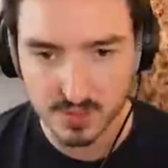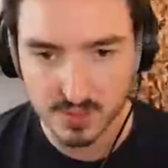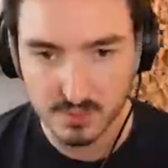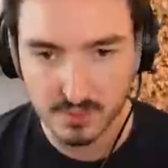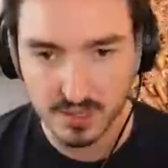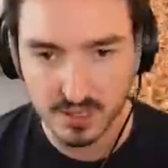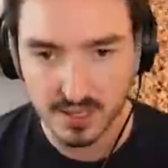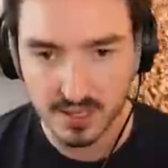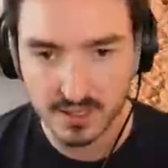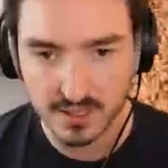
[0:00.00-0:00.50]

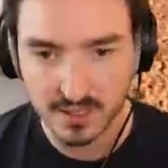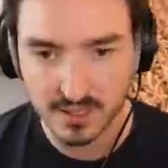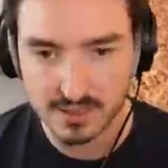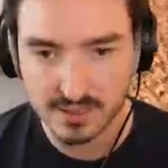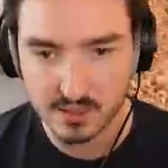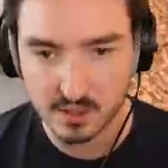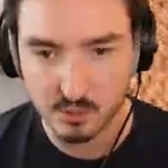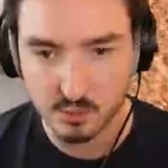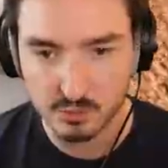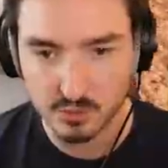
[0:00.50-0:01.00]
Pareil, arrêter
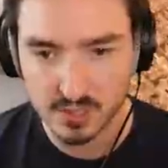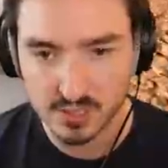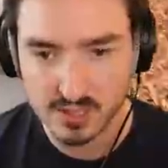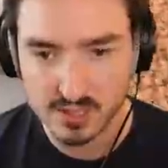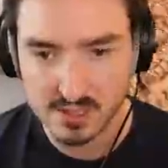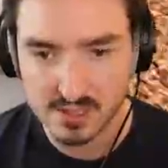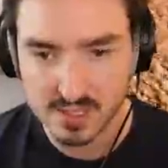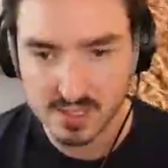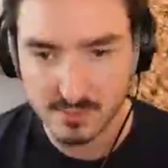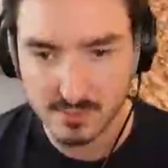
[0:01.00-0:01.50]
en montée,
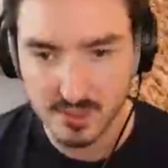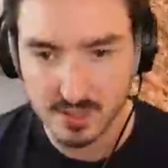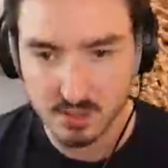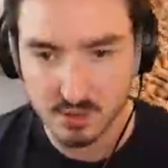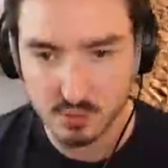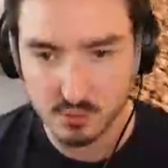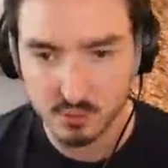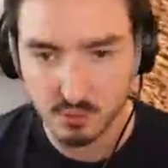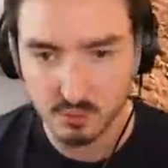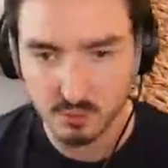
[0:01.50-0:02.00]
c'est pas
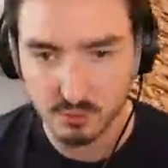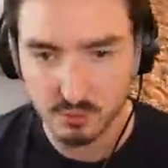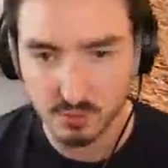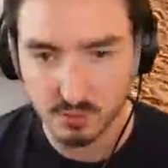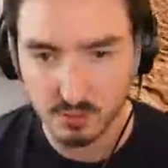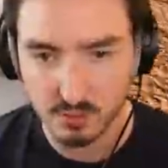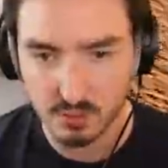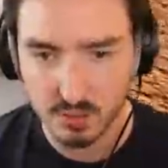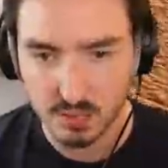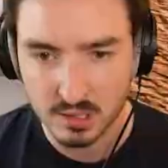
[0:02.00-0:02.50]
le bon
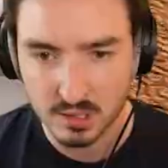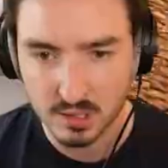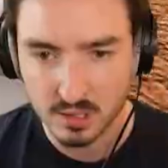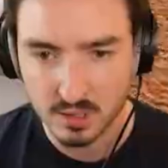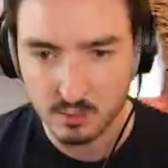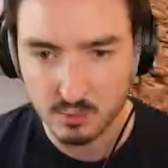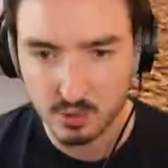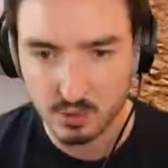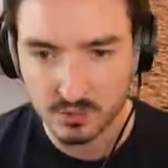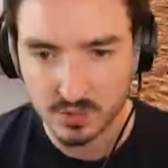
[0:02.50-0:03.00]
plan.
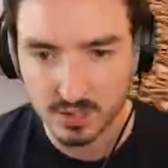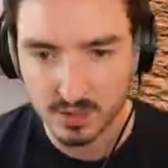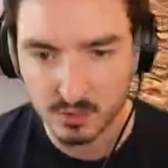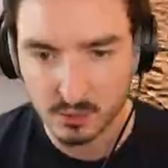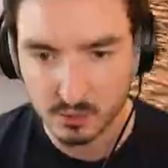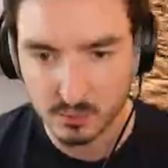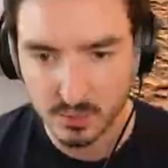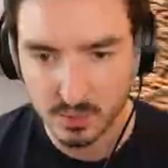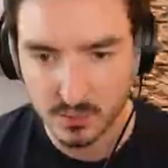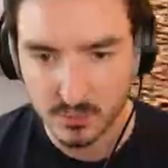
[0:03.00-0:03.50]
Pour éviter de
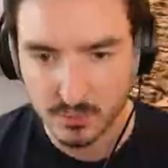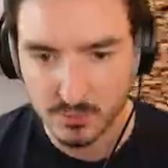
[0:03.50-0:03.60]
tomber.